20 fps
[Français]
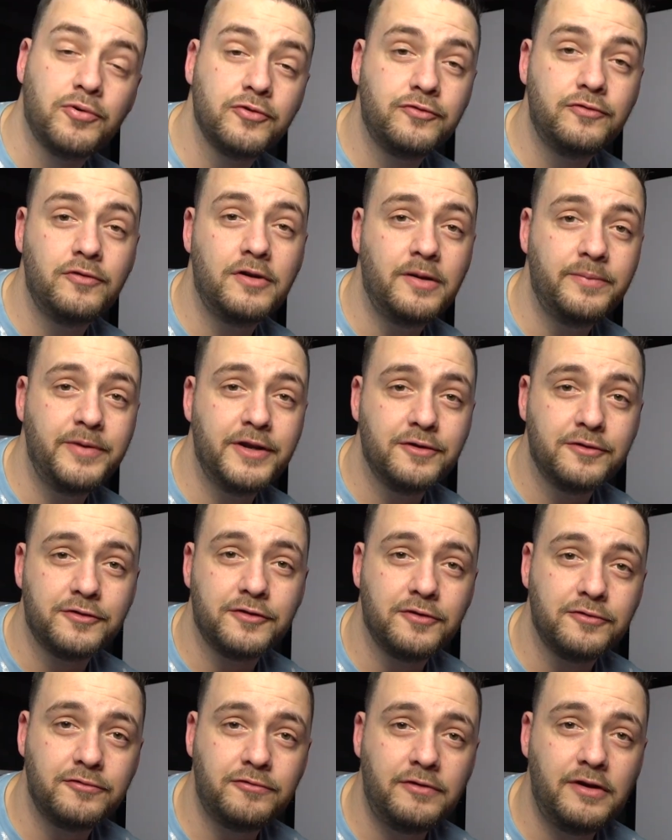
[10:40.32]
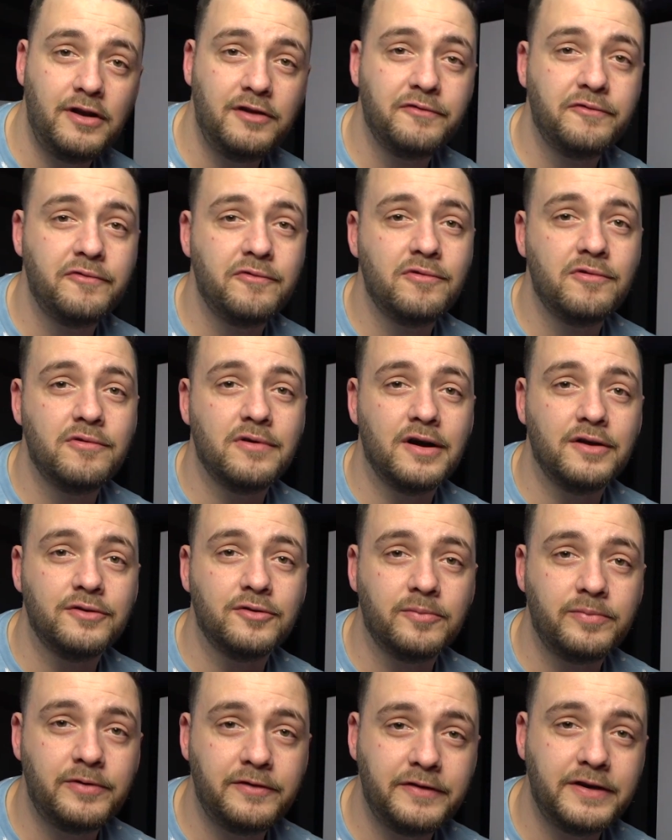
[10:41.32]
Pour cela, bien entendu, il faut un
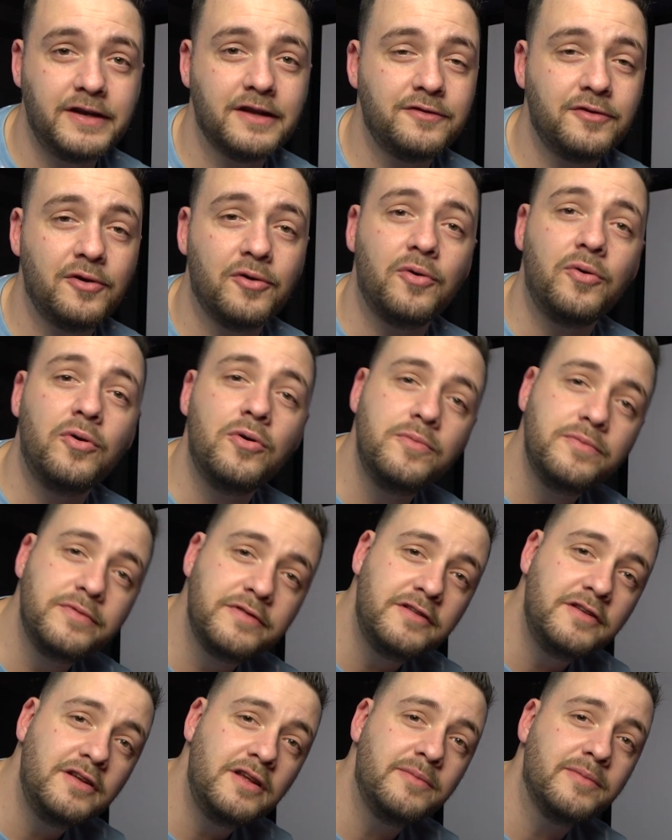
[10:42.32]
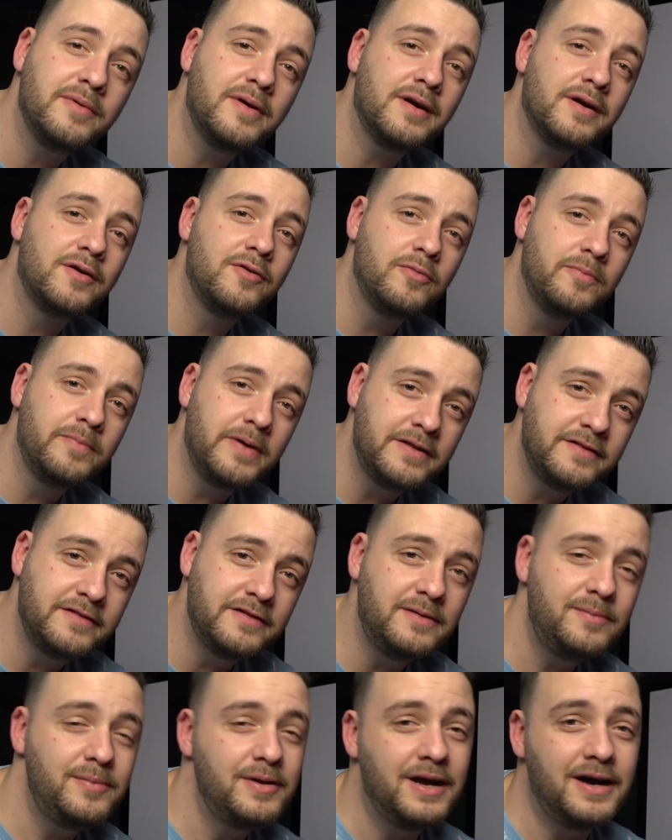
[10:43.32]
amplificateur home cinéma
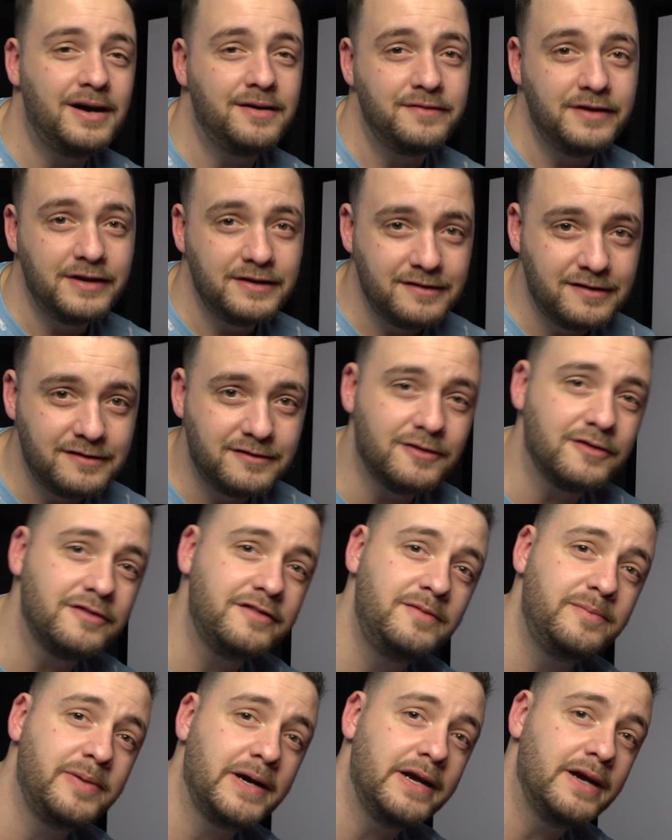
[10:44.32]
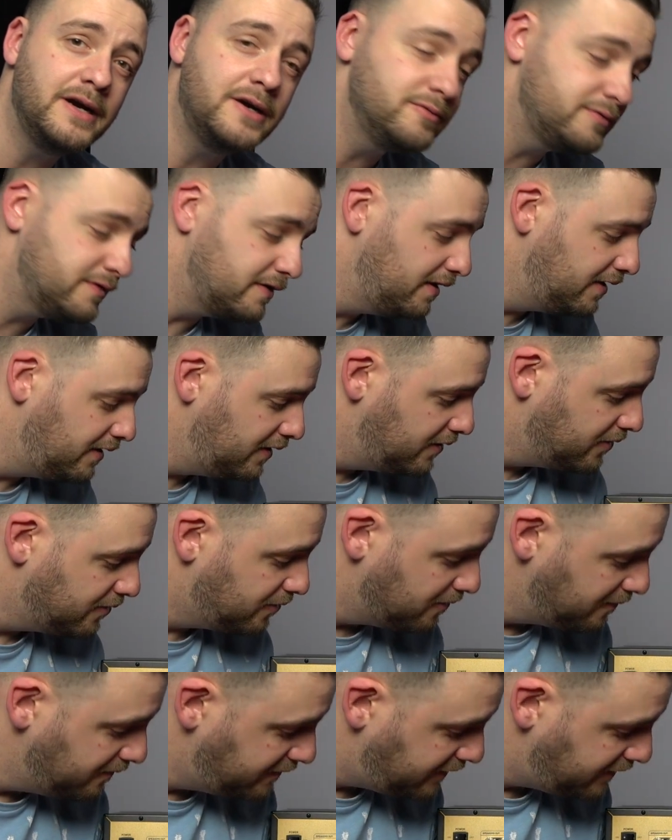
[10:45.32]
compatible avec des sorties pré-out qu'on